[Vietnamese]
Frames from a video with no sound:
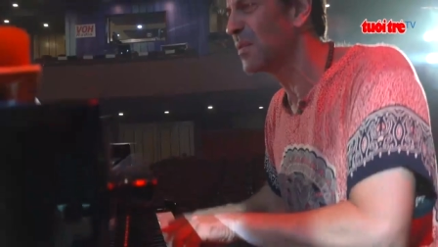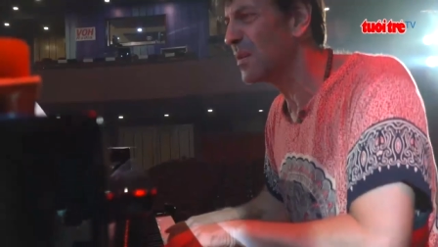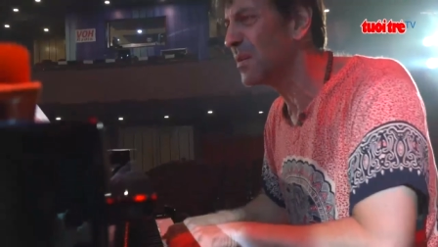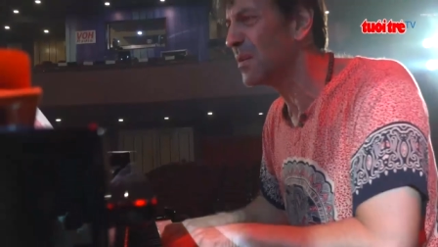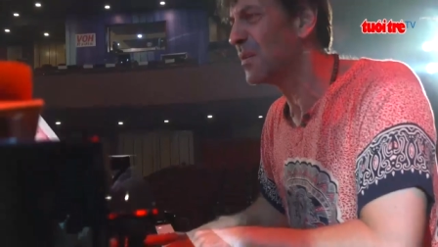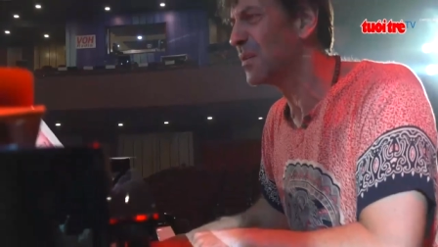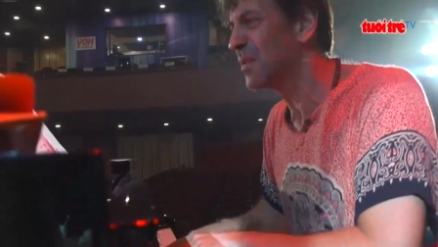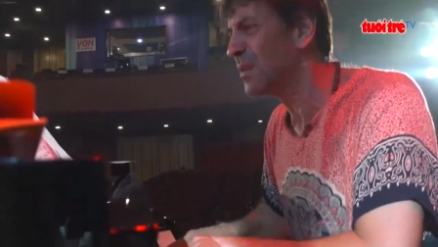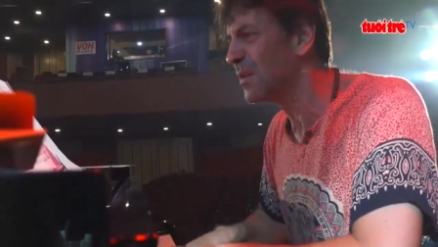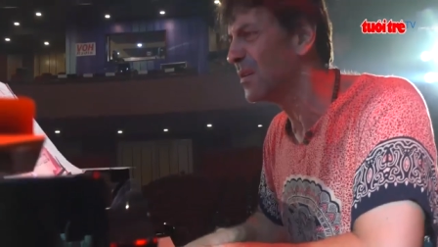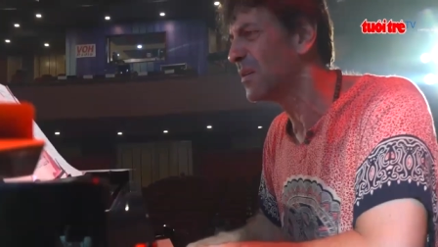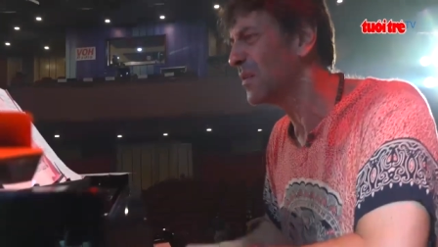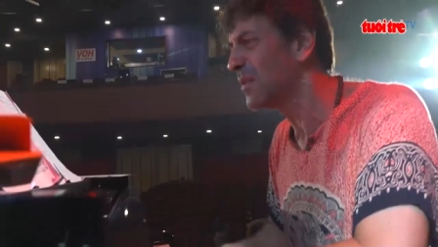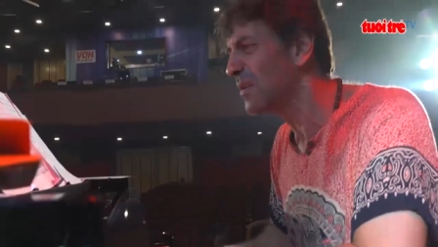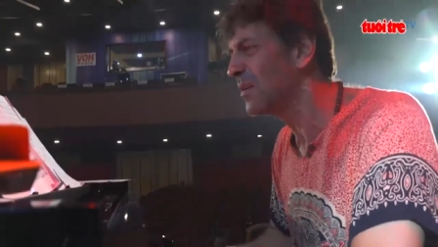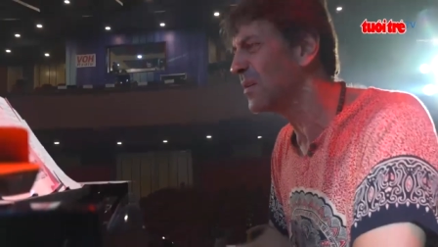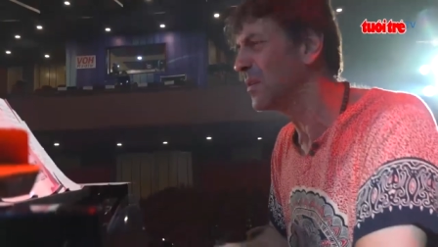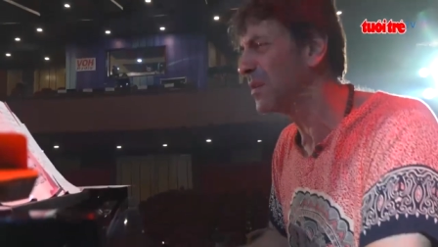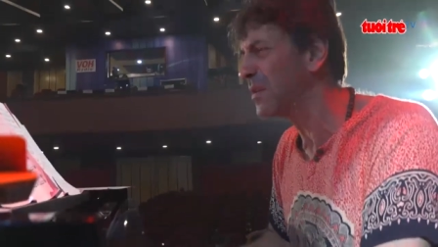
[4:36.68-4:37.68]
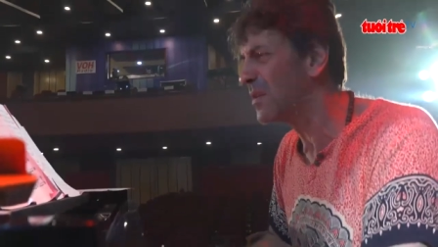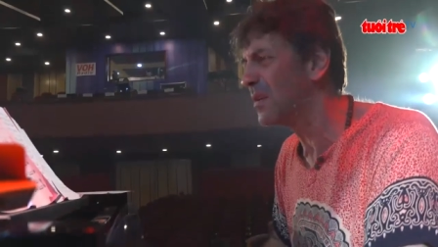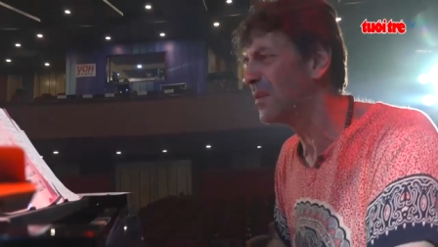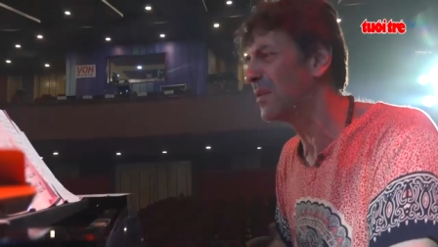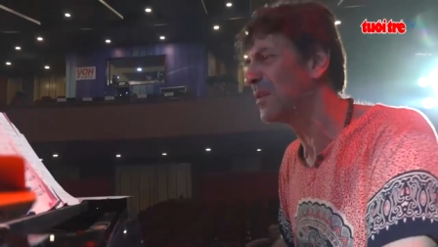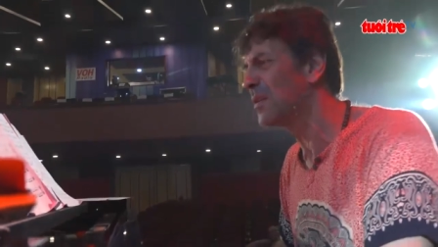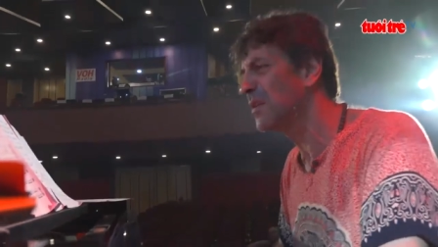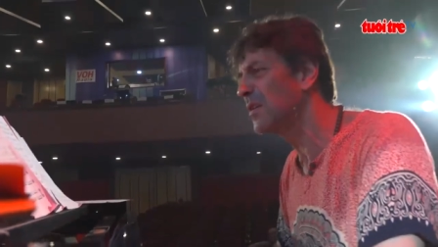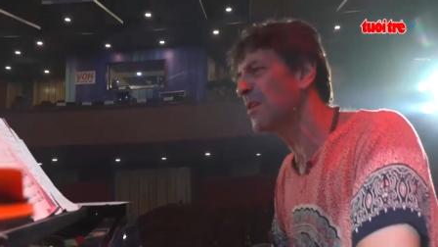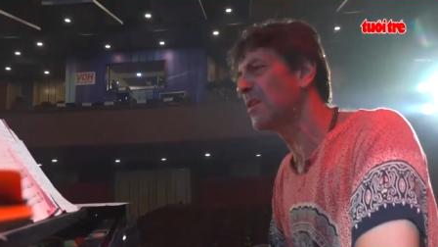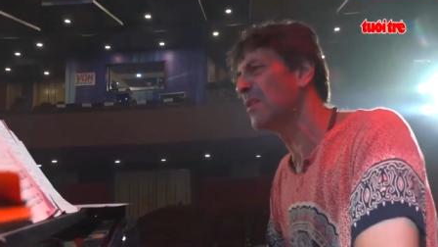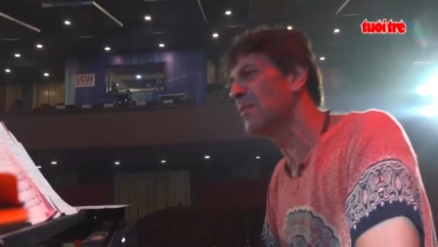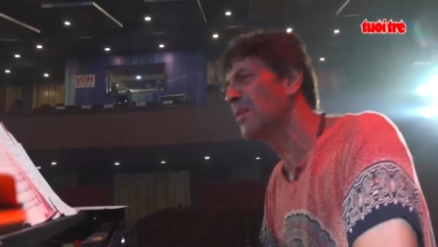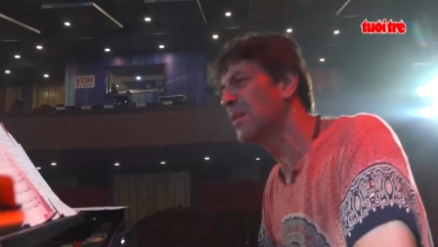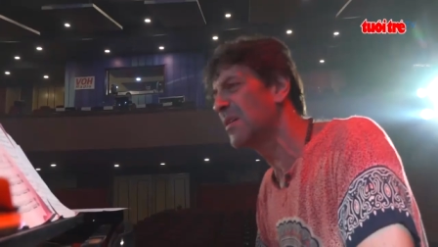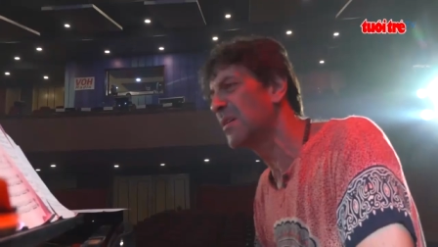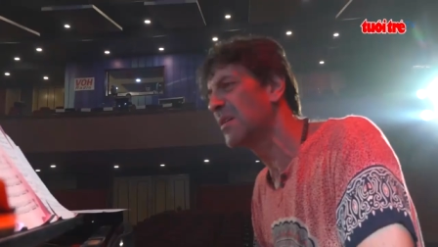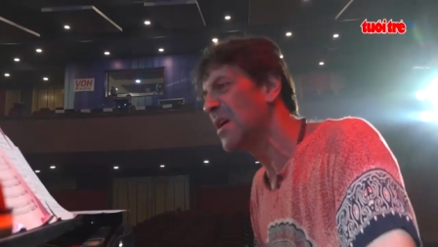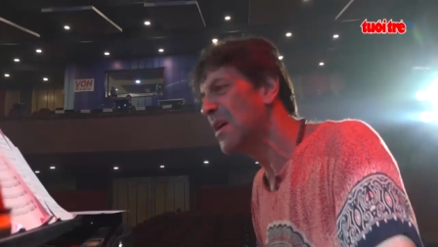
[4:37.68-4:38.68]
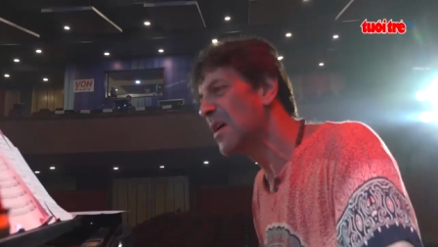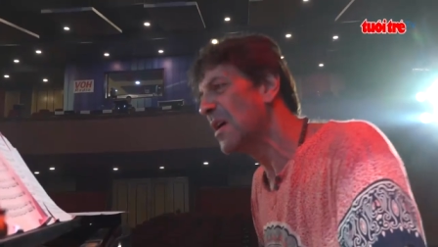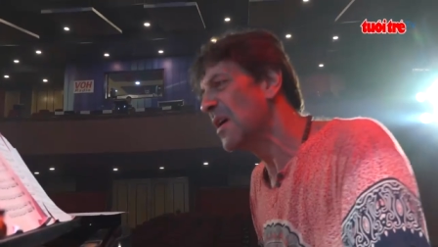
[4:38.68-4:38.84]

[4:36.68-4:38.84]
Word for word: với những cái sự hậu thuẫn và chia